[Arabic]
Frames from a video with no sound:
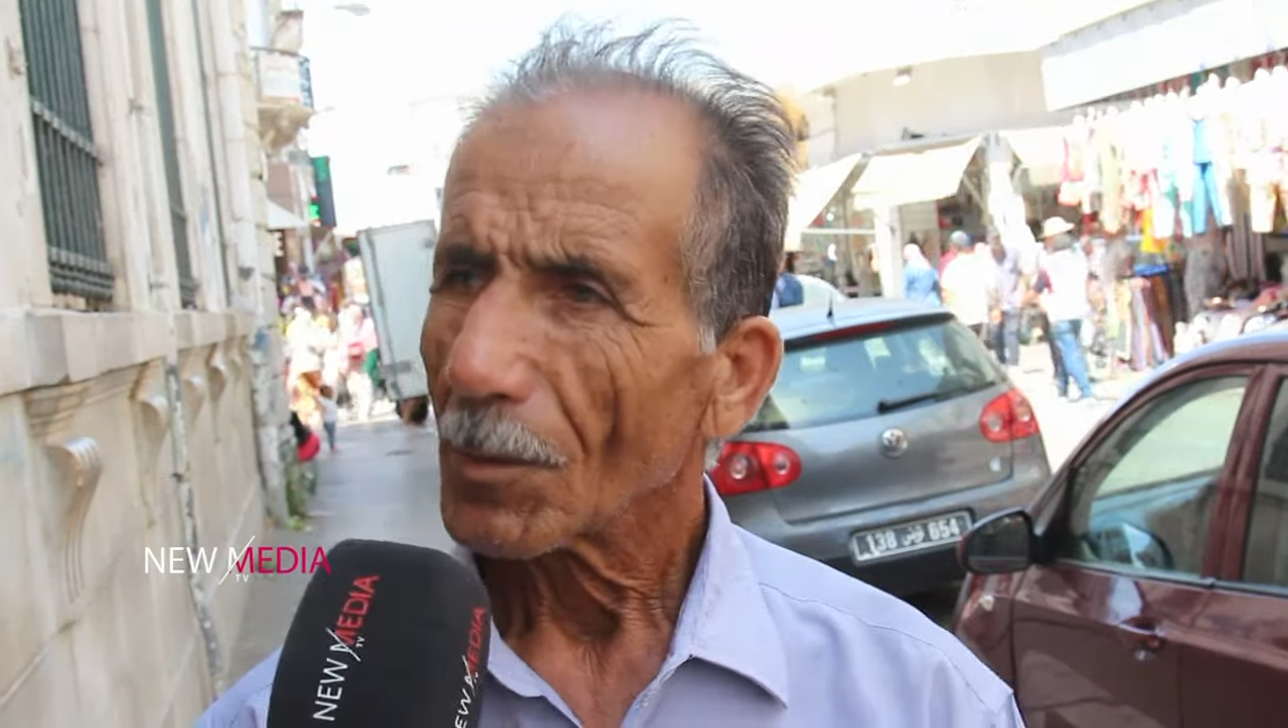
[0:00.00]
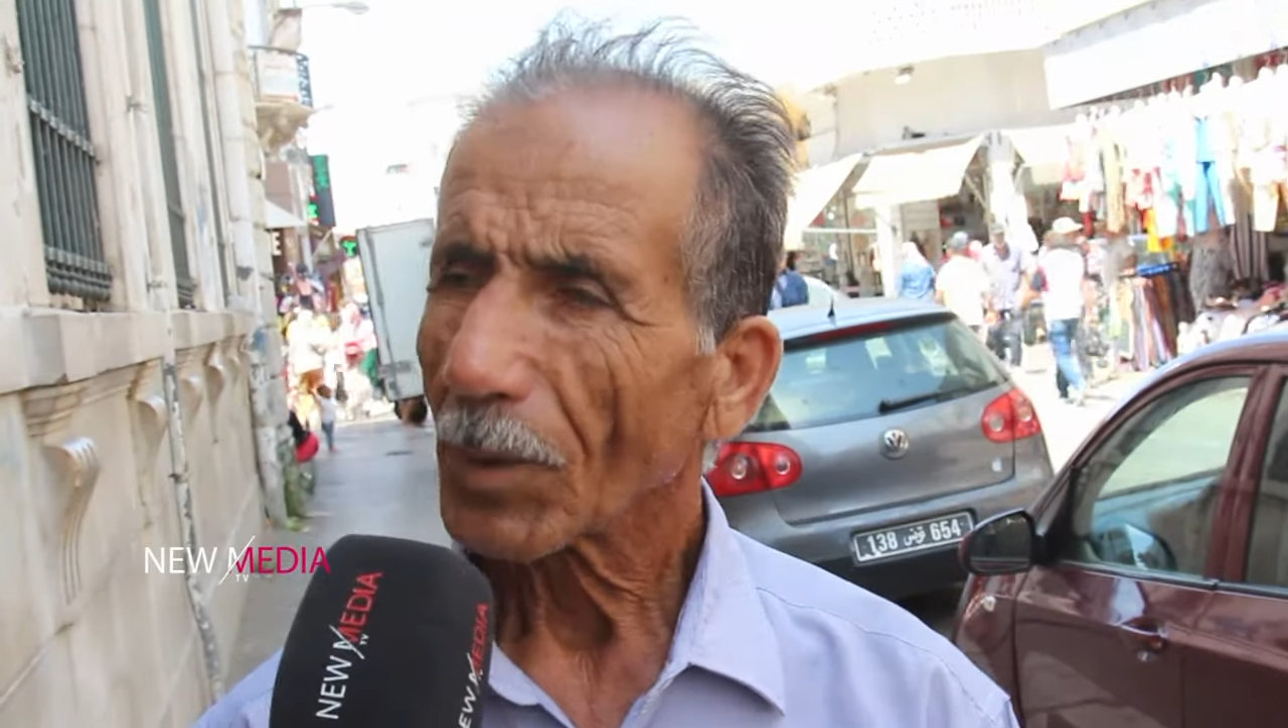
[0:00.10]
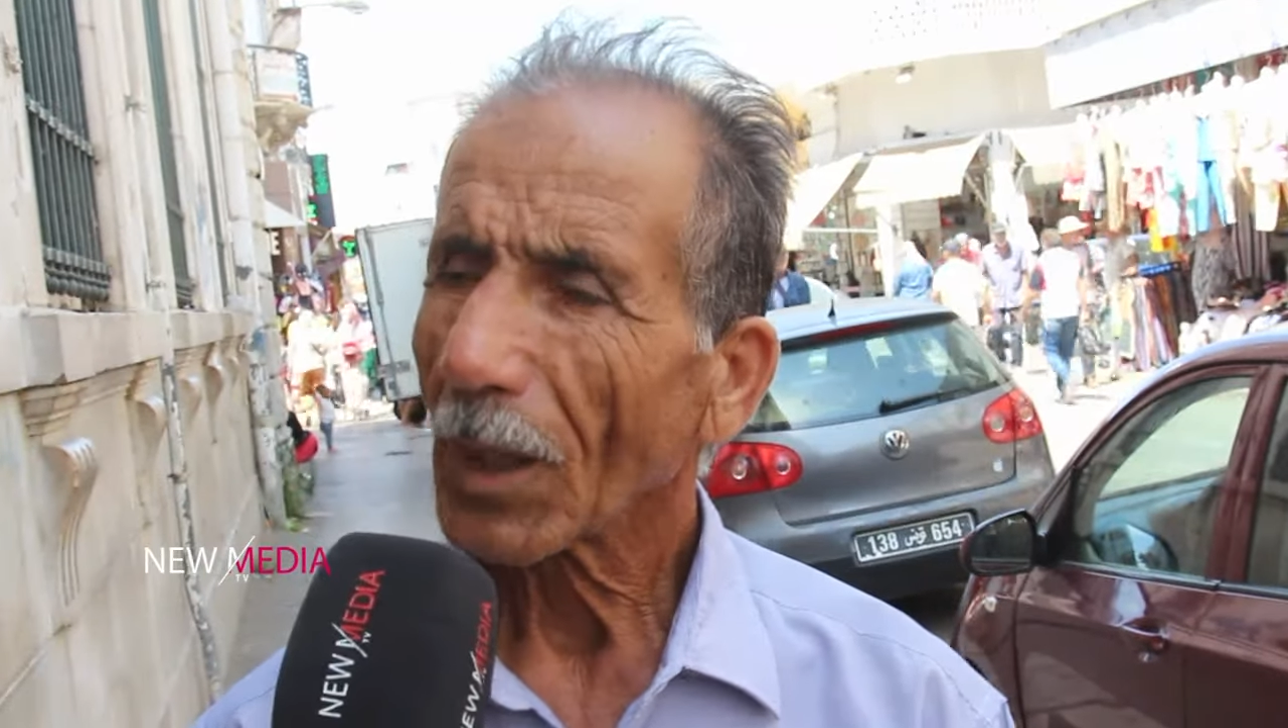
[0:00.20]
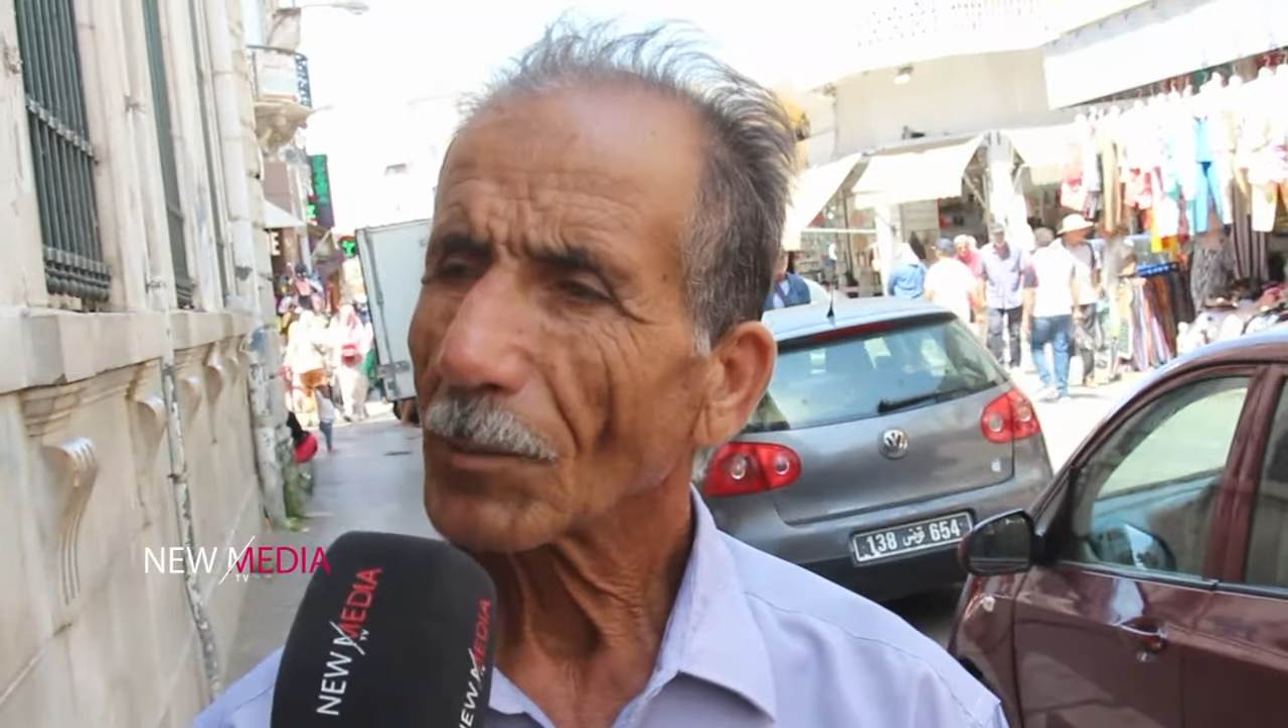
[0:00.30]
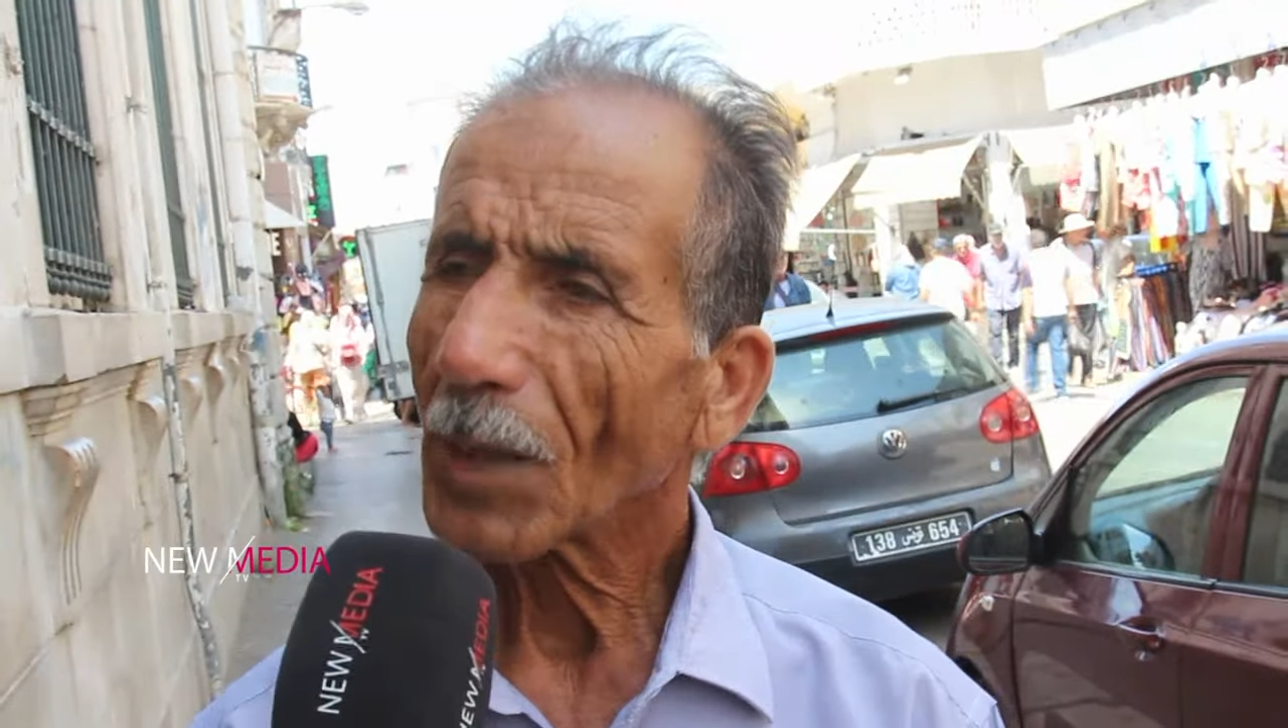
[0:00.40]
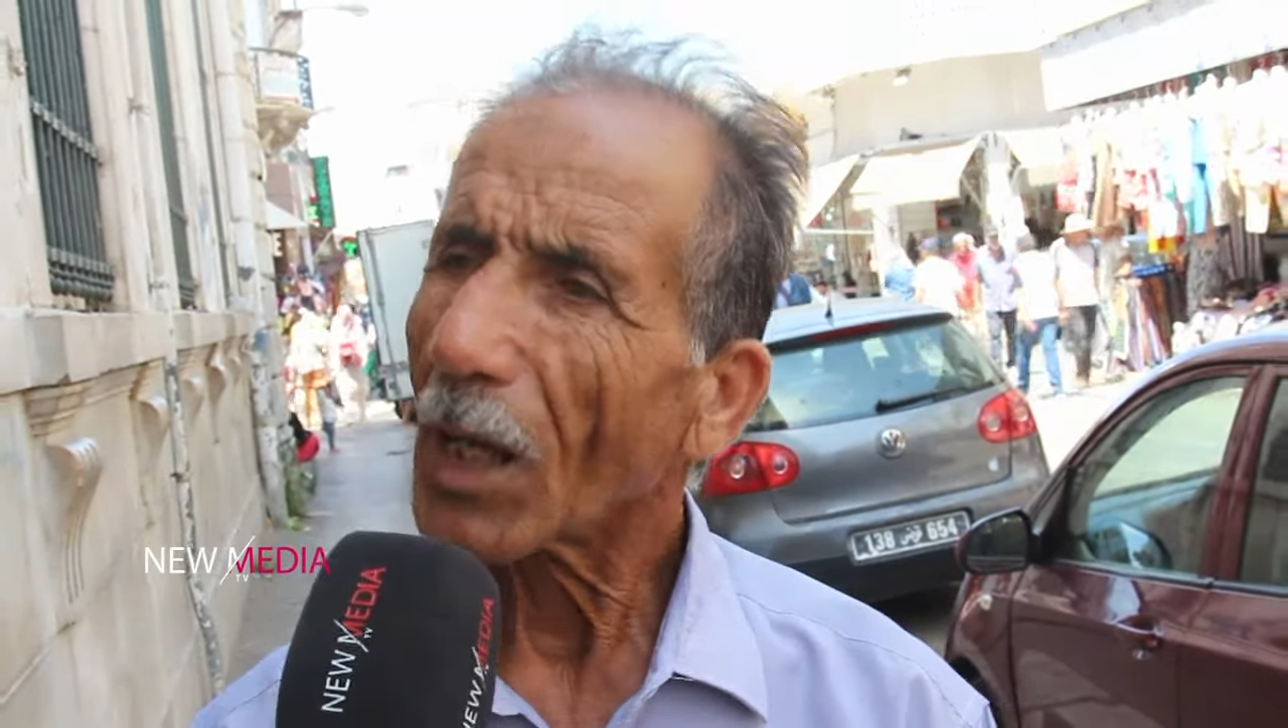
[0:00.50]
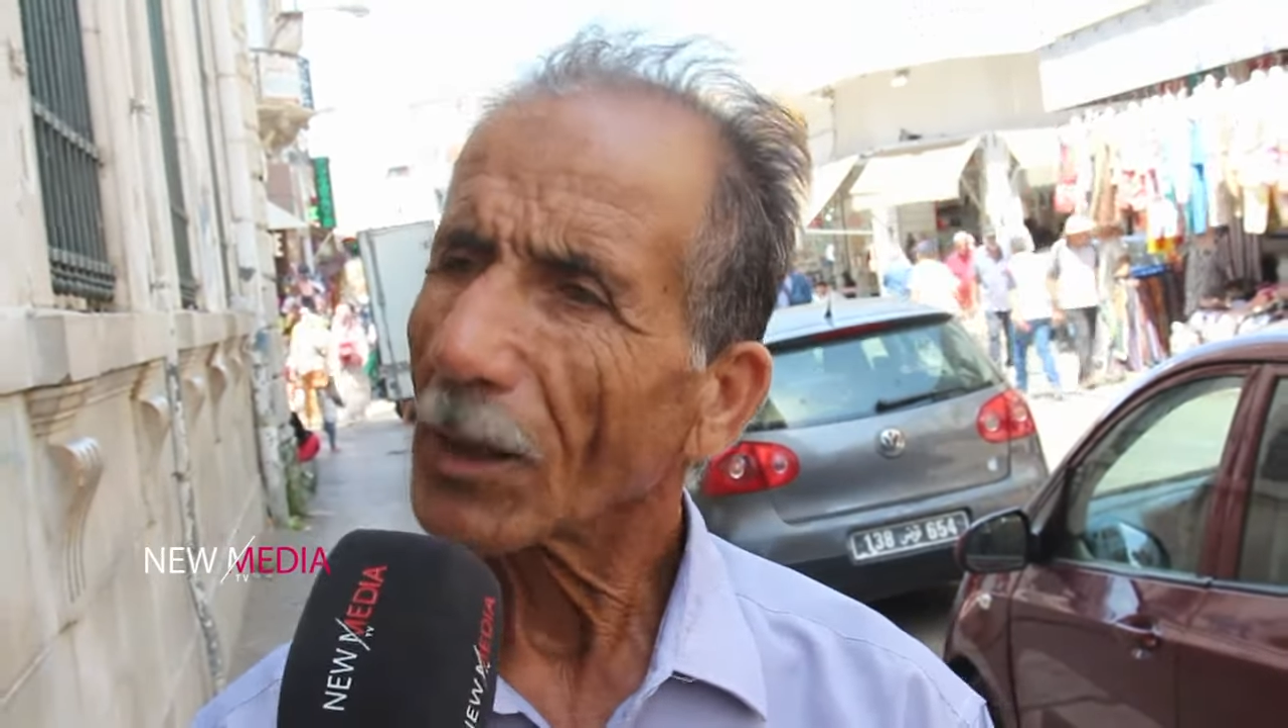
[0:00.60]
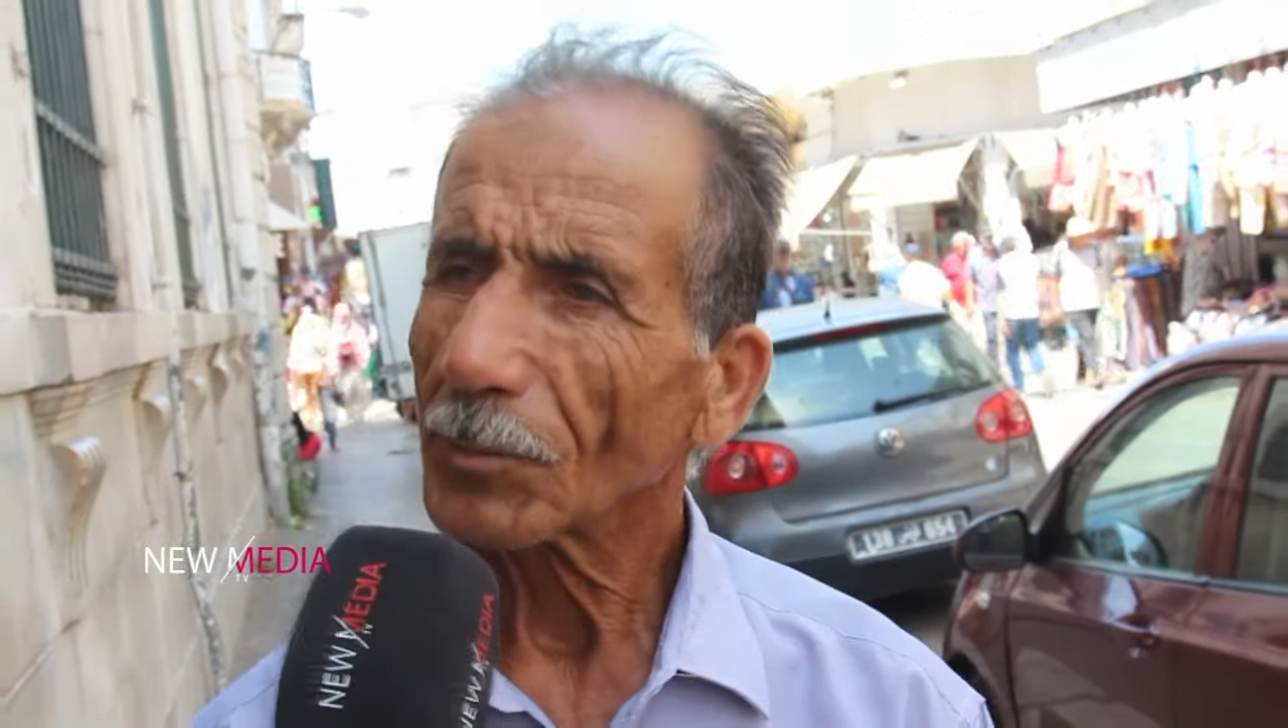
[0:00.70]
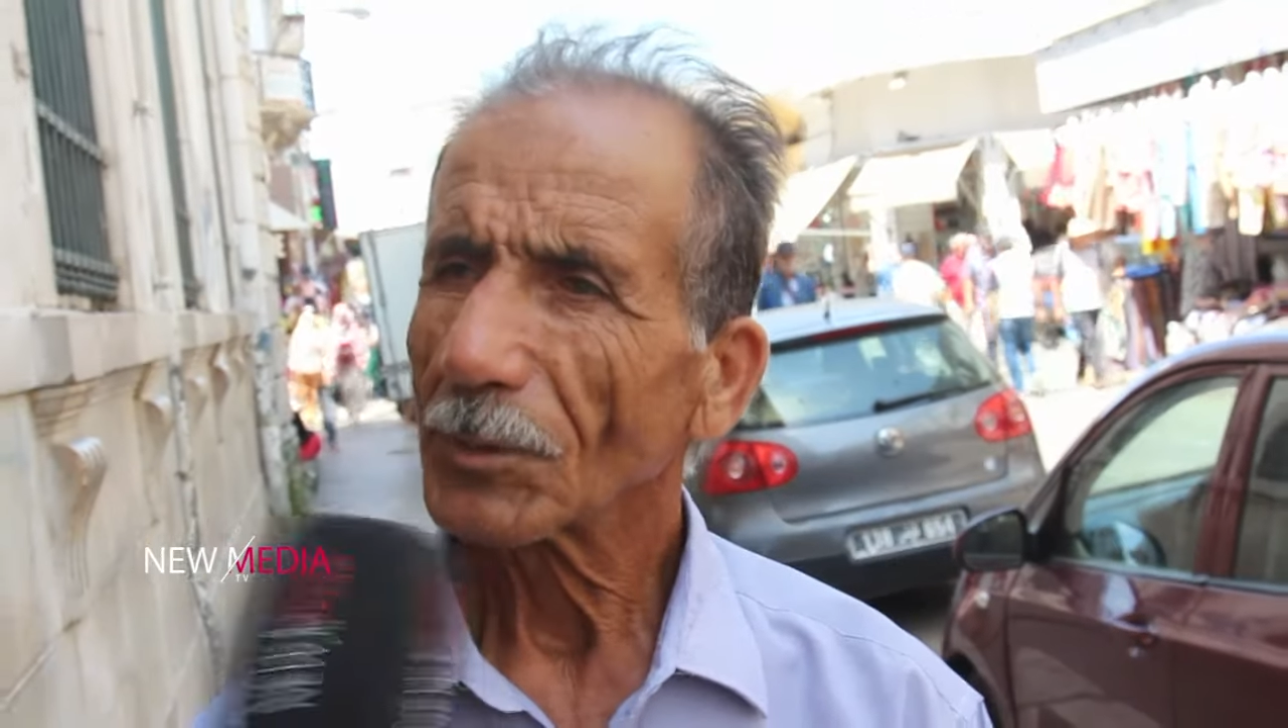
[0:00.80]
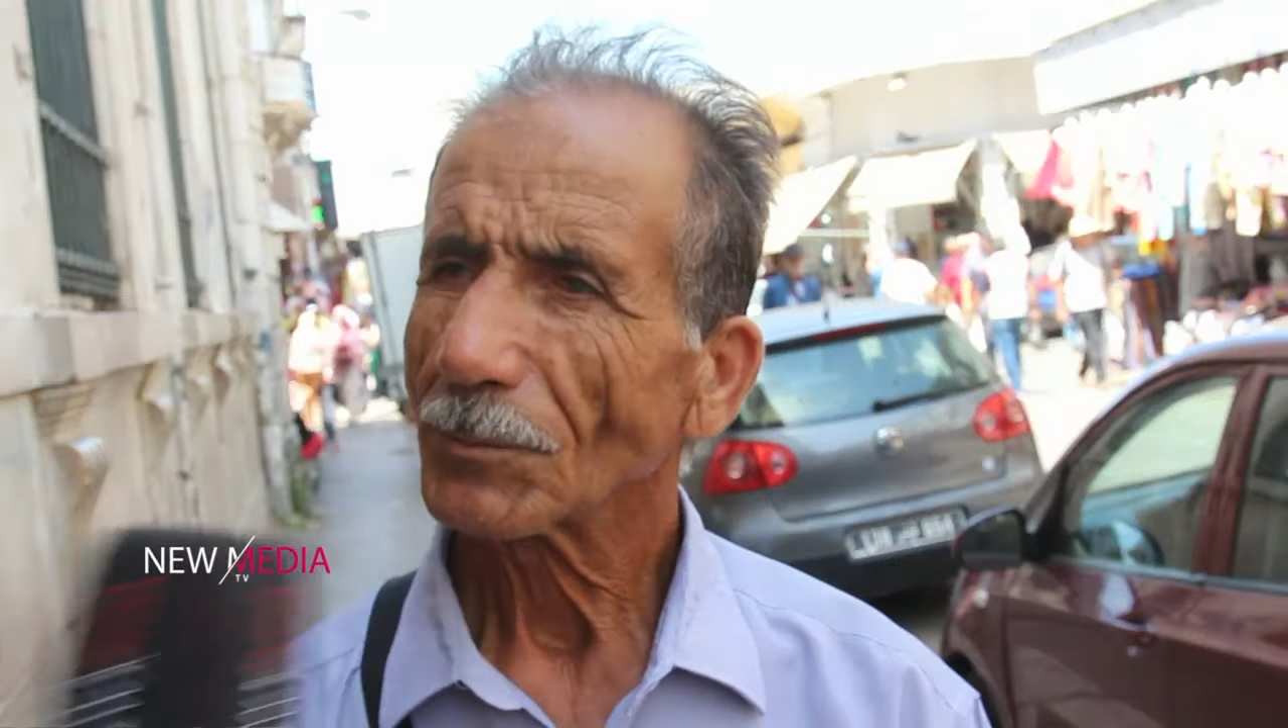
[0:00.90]
ابراهيم
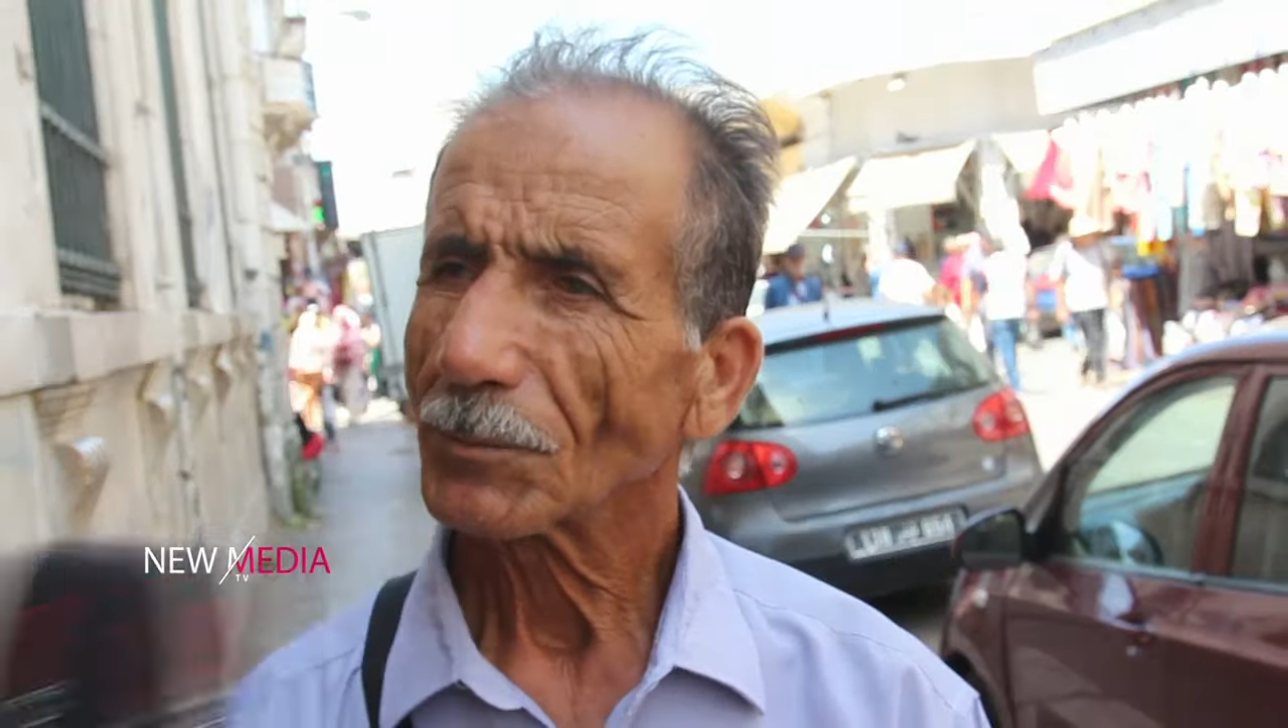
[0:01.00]
العقربي